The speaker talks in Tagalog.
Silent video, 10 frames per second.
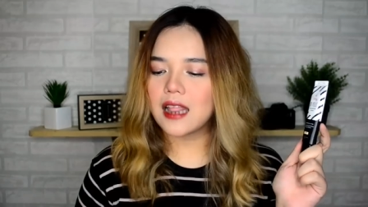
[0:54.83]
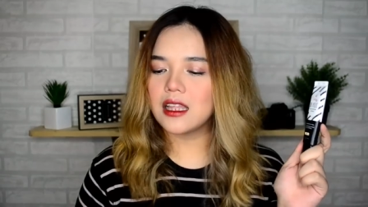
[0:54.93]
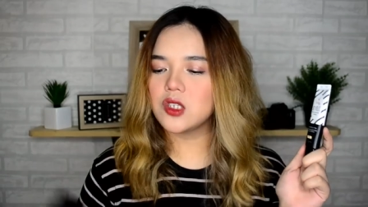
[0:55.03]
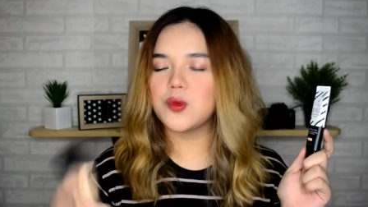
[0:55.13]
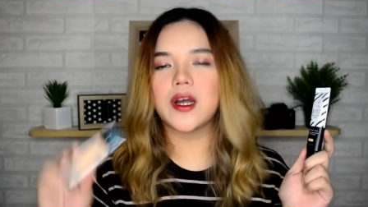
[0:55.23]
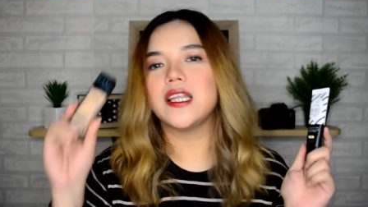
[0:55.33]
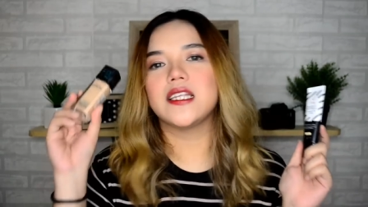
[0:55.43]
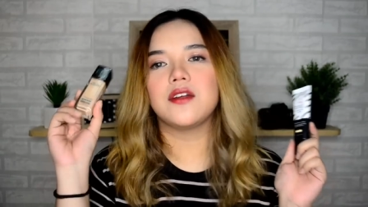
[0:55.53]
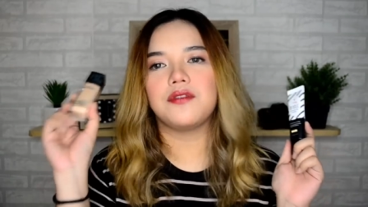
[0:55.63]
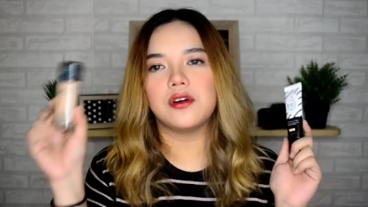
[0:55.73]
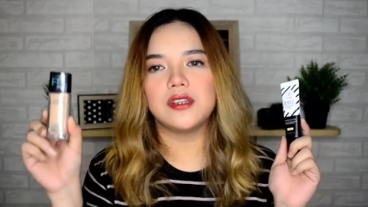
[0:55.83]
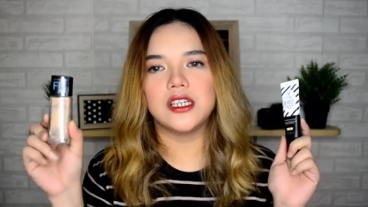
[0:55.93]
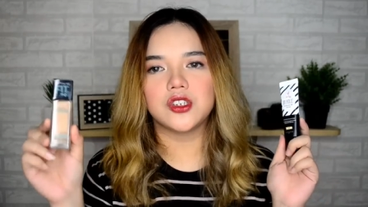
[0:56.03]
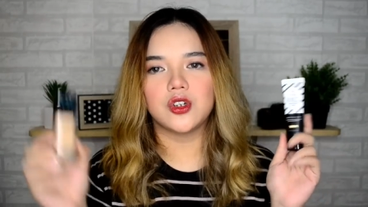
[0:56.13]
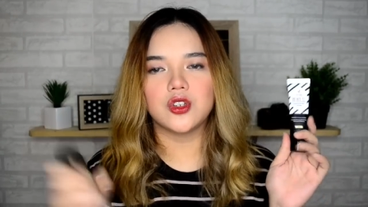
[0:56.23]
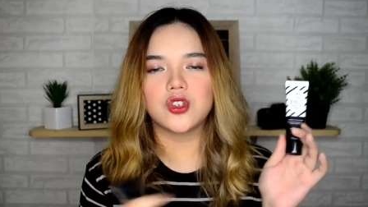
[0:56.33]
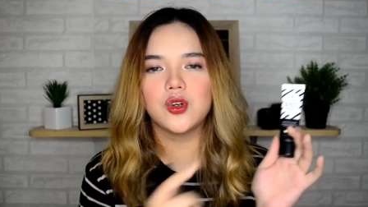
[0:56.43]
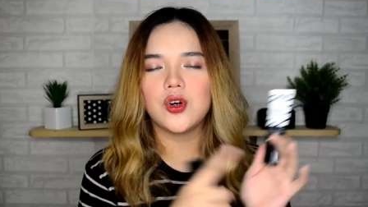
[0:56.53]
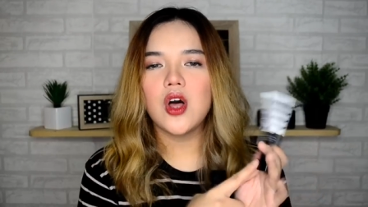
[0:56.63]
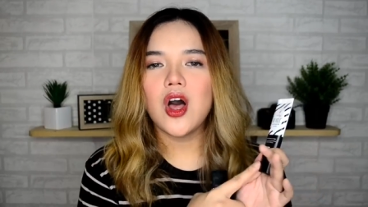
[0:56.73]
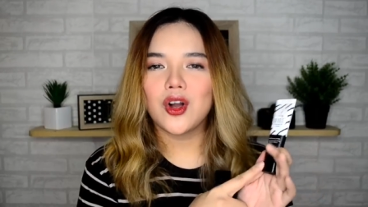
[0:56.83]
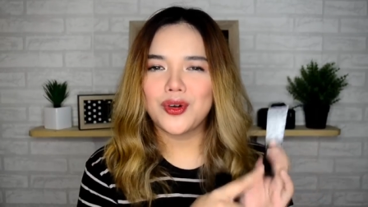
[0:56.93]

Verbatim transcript: And this one is the foundation. So,